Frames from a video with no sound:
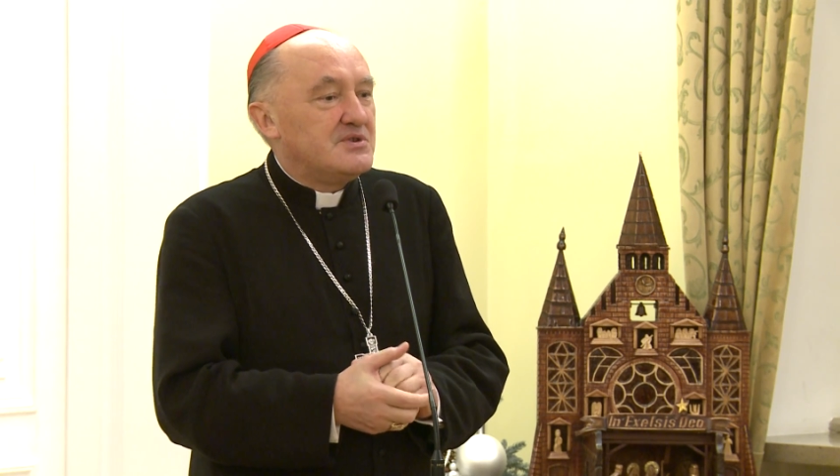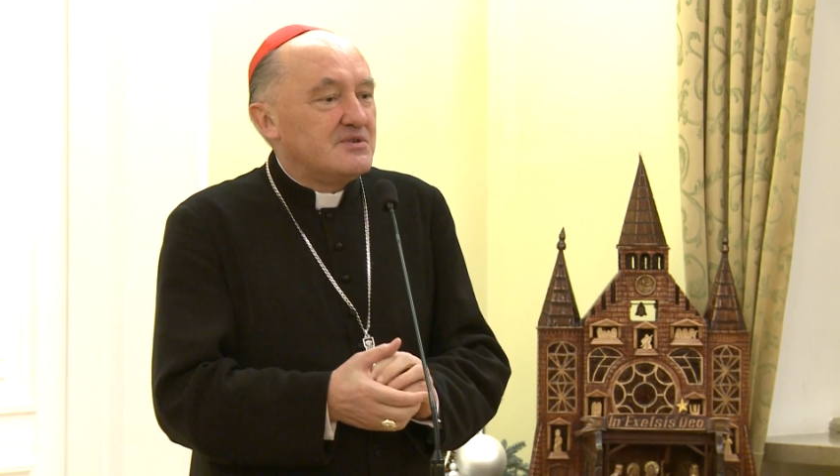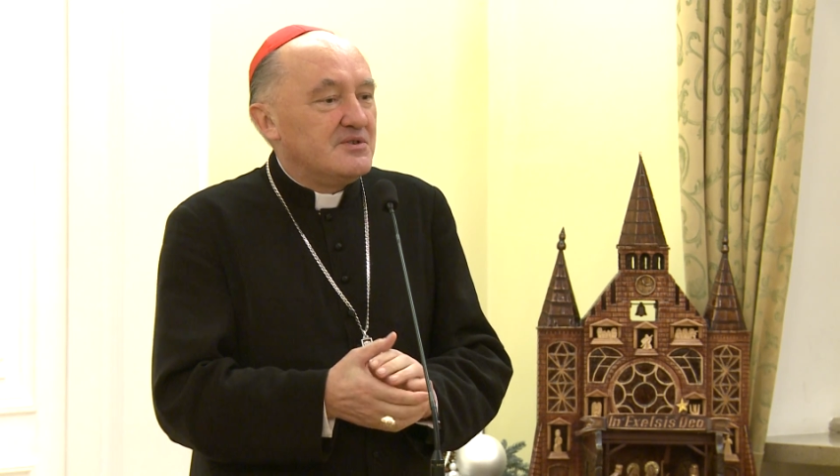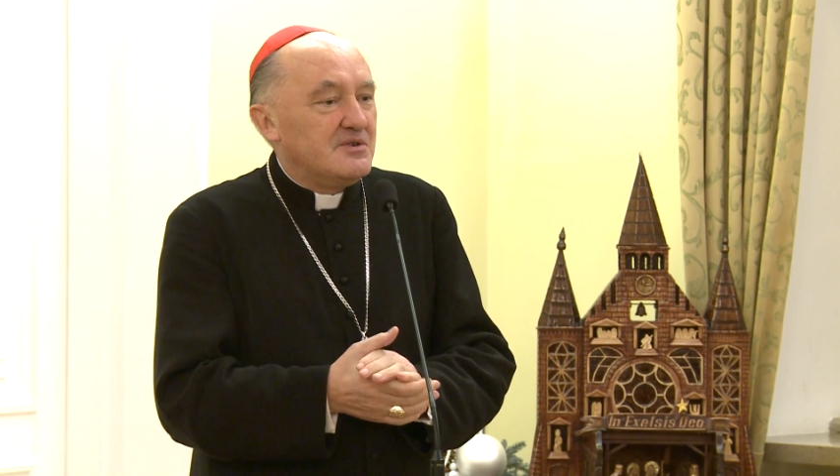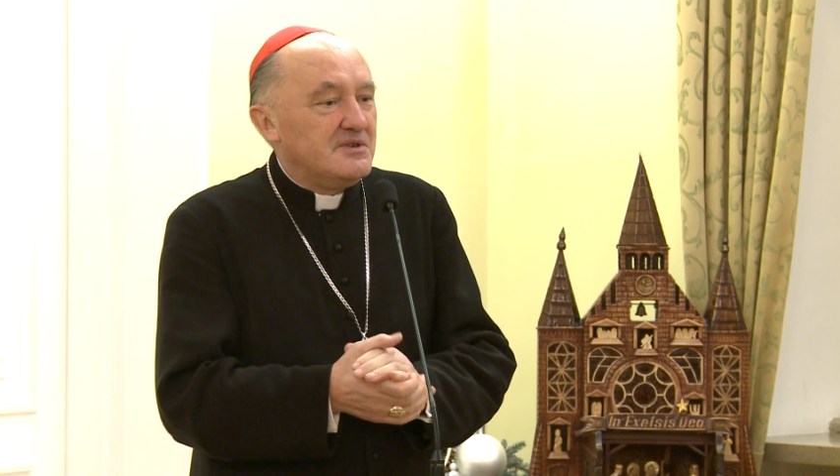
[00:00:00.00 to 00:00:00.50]

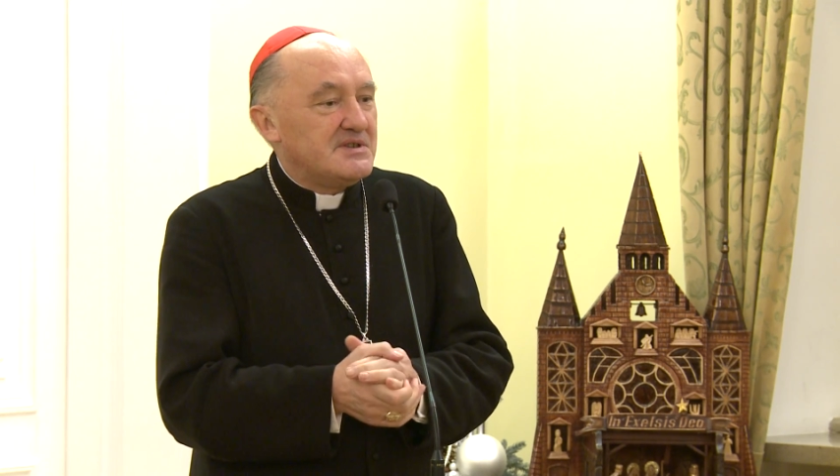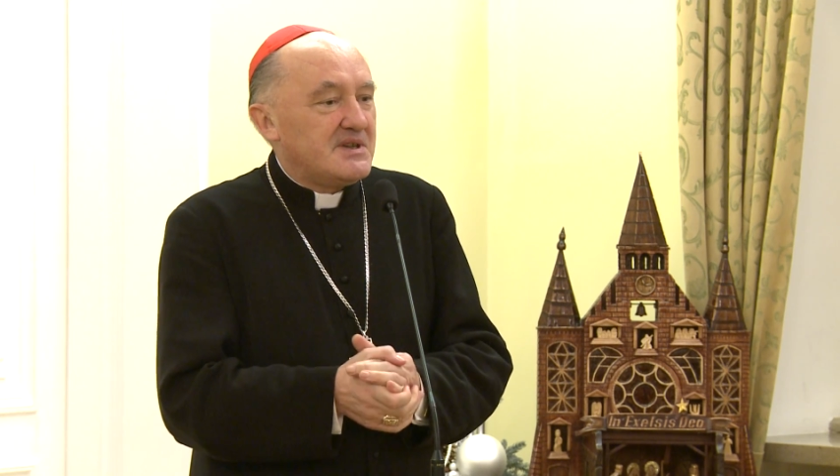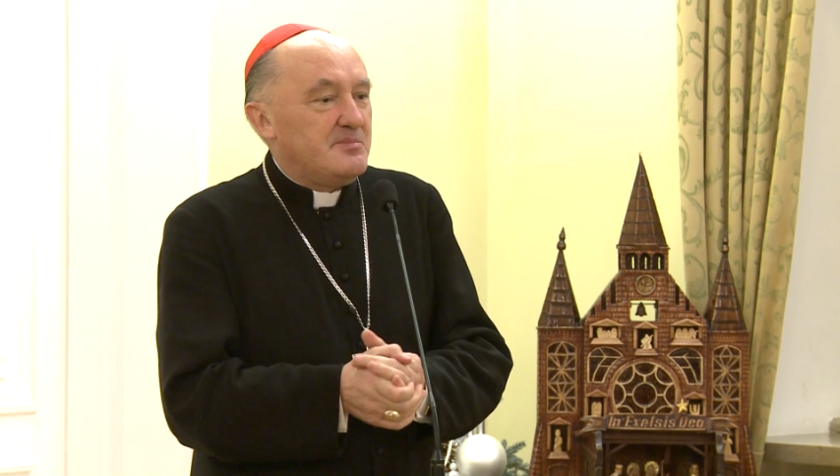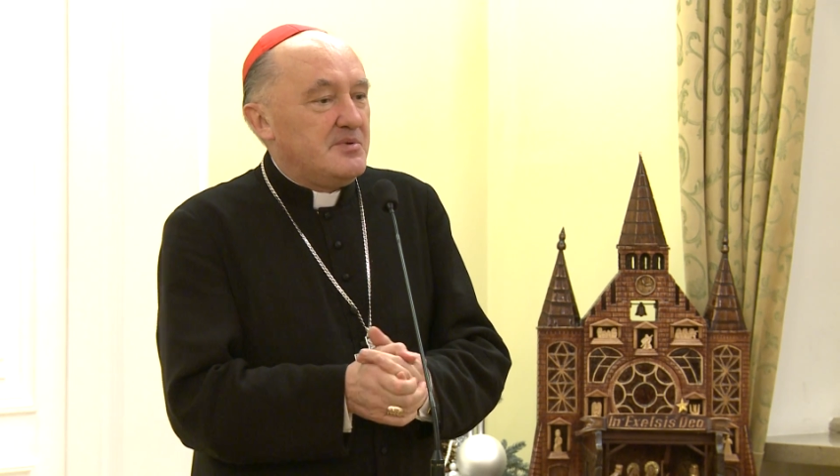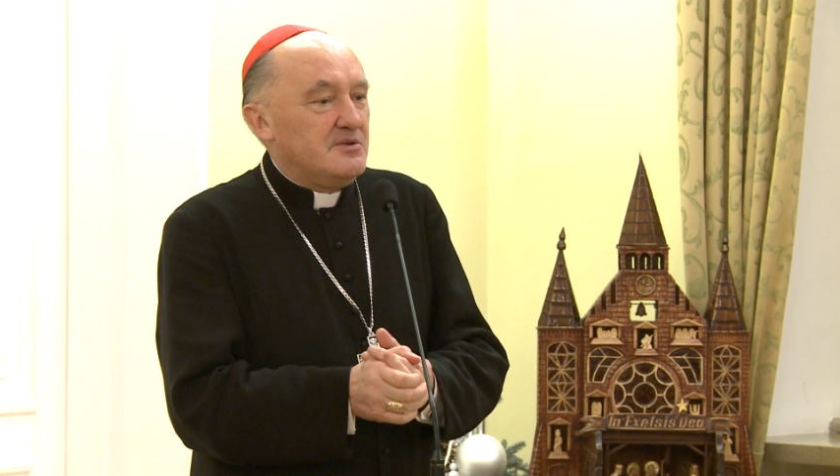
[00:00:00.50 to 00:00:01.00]
skoro jest
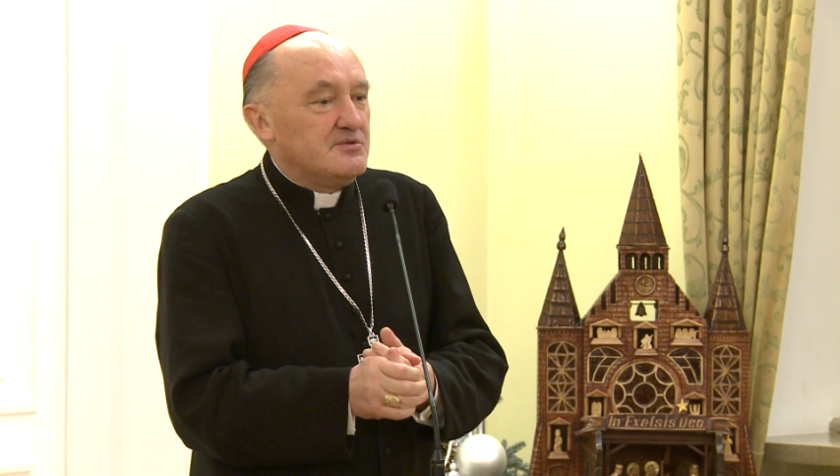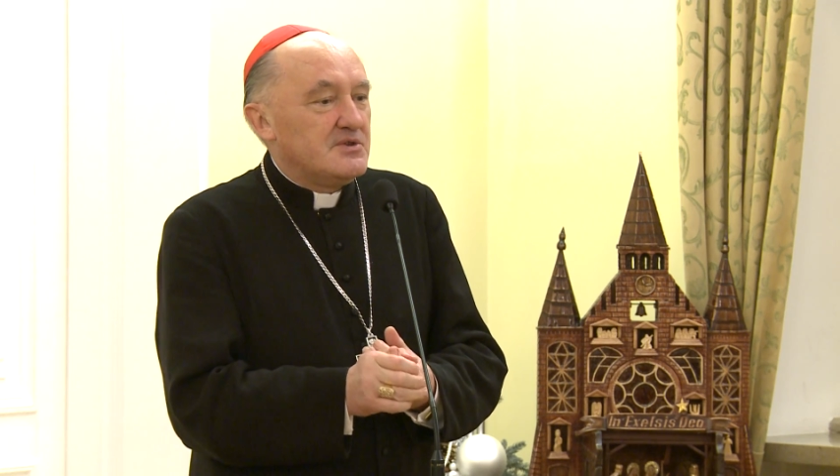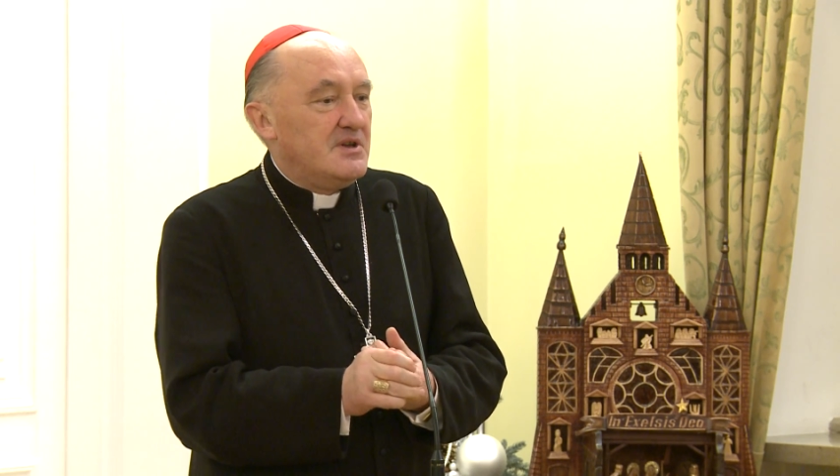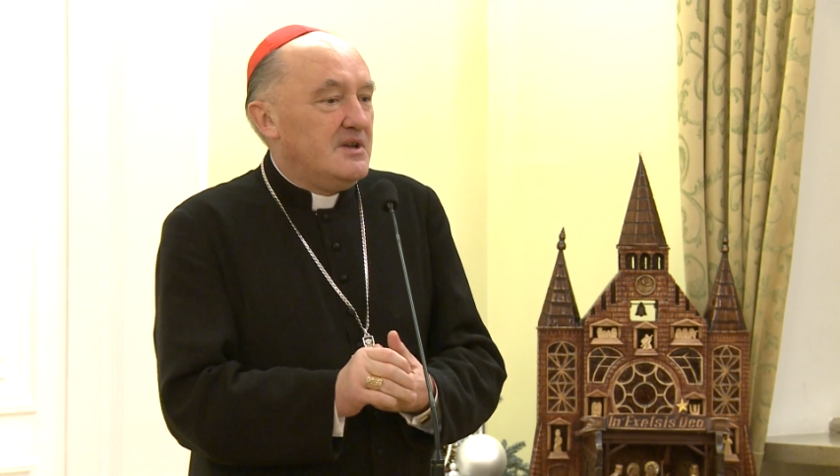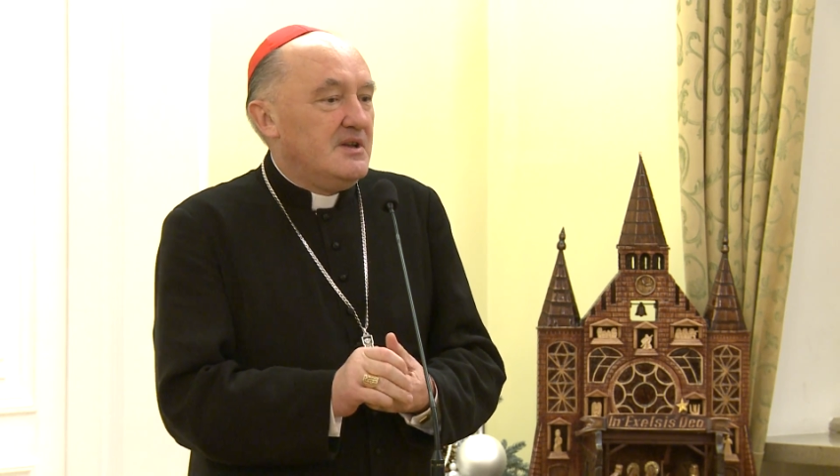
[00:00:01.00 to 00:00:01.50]
kapelusz.